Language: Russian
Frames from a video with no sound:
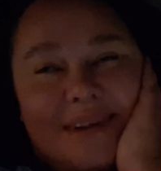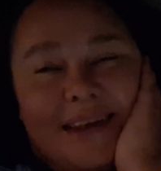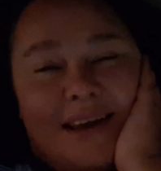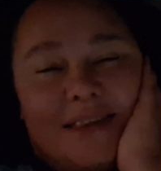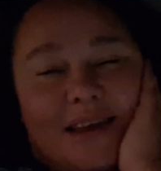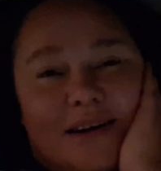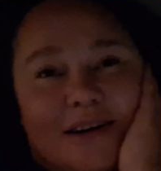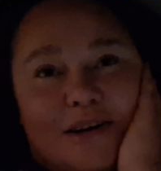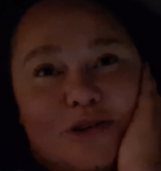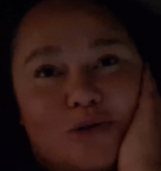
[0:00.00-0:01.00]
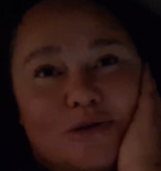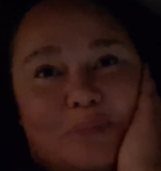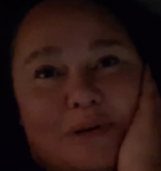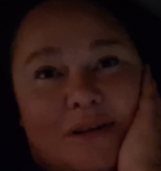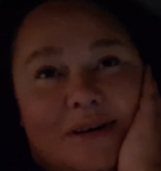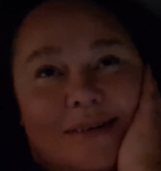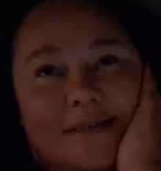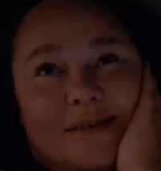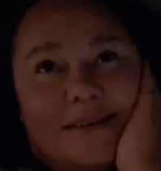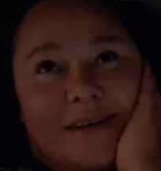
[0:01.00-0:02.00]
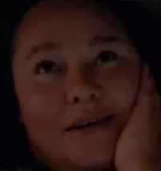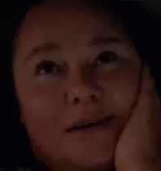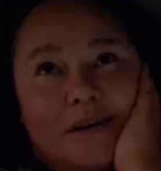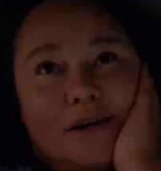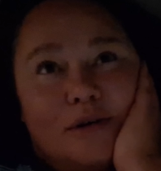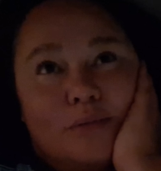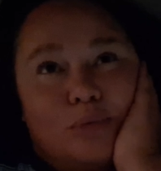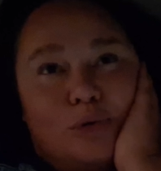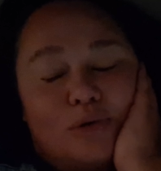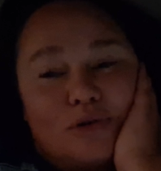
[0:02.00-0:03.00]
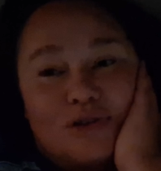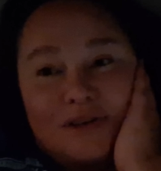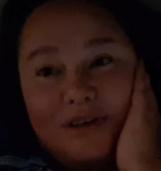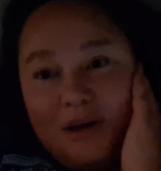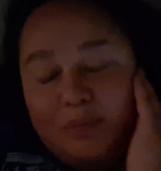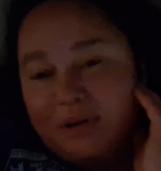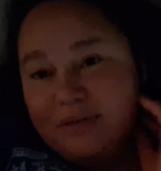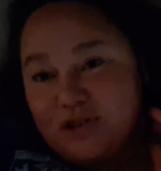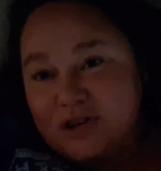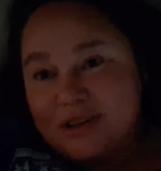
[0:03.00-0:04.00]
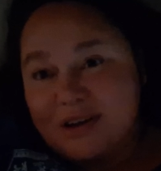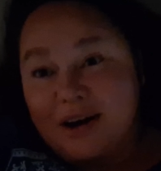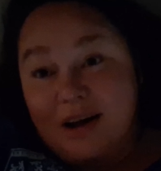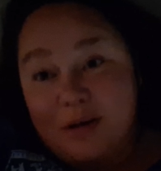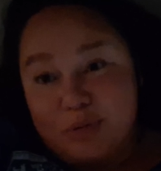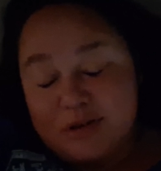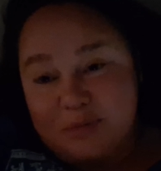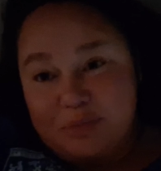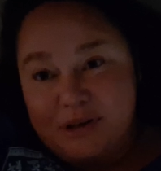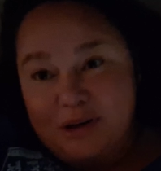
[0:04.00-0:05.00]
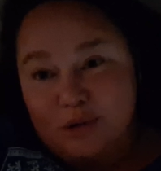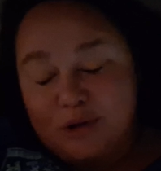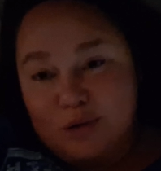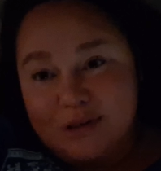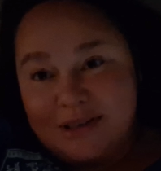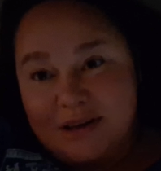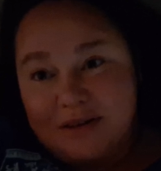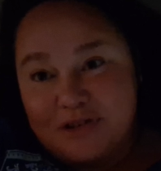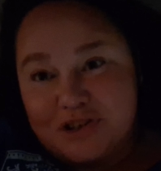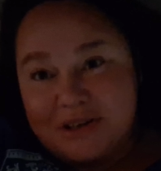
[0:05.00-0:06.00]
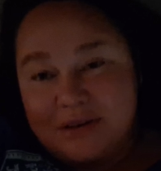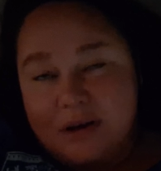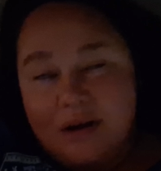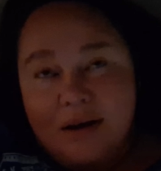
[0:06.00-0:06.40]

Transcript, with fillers: Я так хорошо спала. Боже, я была вчера такая после перелета уставшая.